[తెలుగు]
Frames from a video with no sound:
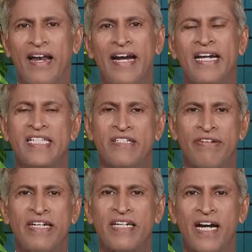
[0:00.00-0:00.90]
అలాంటి
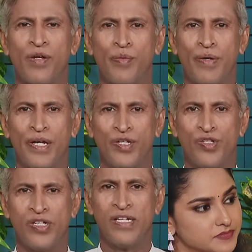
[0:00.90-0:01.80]
స్వీట్ కార్న్
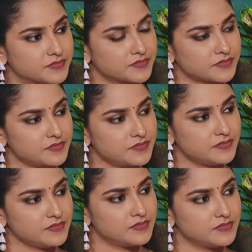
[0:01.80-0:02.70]
ఉపయోగించి అసలు
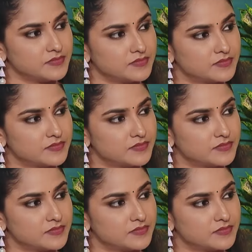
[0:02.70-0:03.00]
ఏమాత్రం